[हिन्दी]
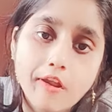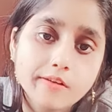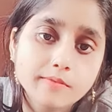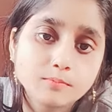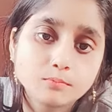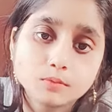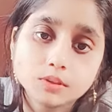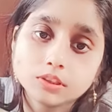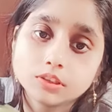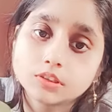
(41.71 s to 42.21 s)

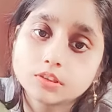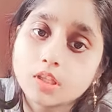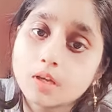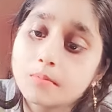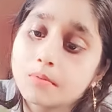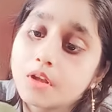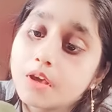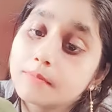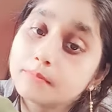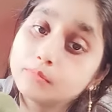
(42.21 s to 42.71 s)
मैं
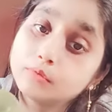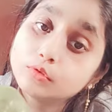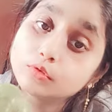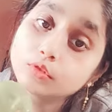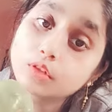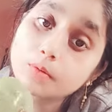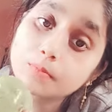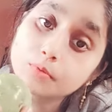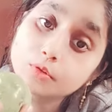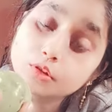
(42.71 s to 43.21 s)
इतना बड़ा
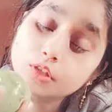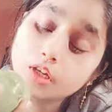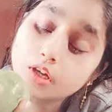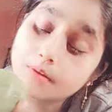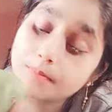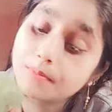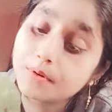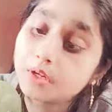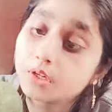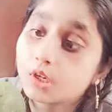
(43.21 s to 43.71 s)
अमरूद कब
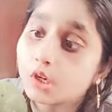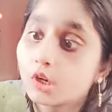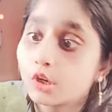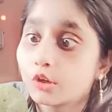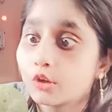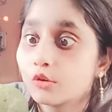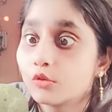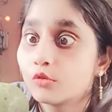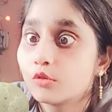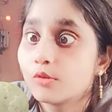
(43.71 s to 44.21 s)
देखा ना
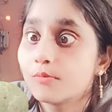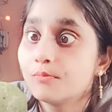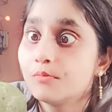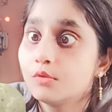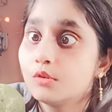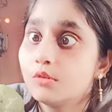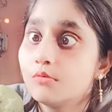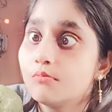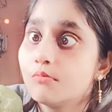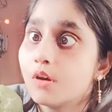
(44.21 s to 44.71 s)
कर रे
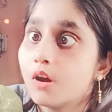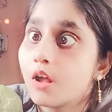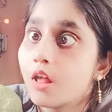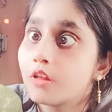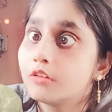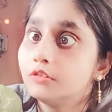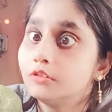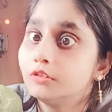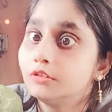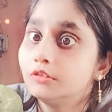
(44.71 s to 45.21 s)
मुरी
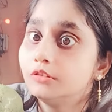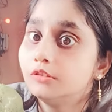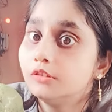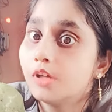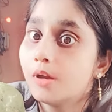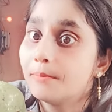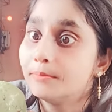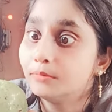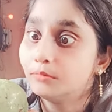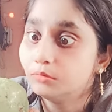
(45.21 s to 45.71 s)
माँ
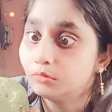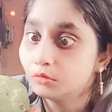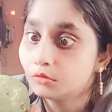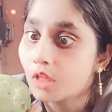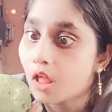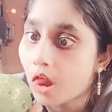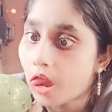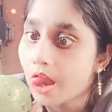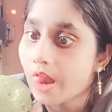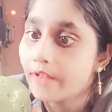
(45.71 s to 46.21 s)
कि
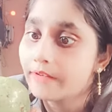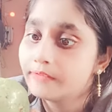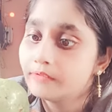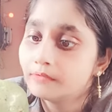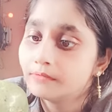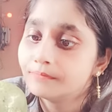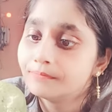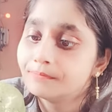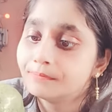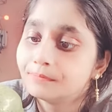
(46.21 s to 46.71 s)
अमरूद है
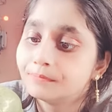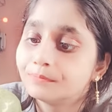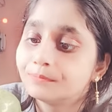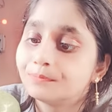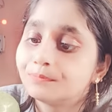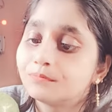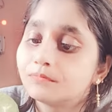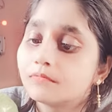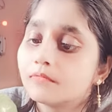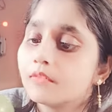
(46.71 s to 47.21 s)

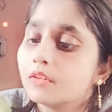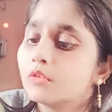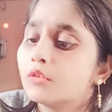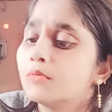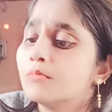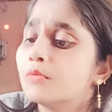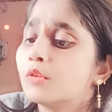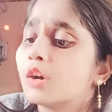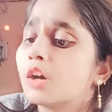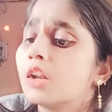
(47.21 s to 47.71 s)

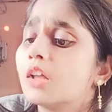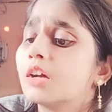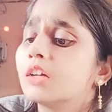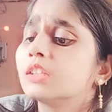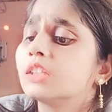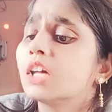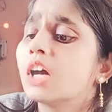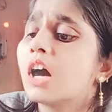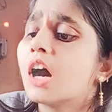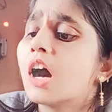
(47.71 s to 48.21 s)
तो मुका
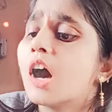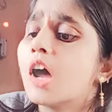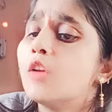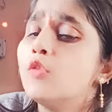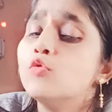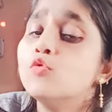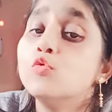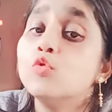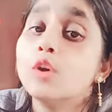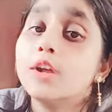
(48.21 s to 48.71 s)
लगा था
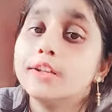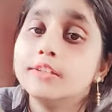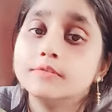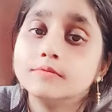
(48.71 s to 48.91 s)
आलू है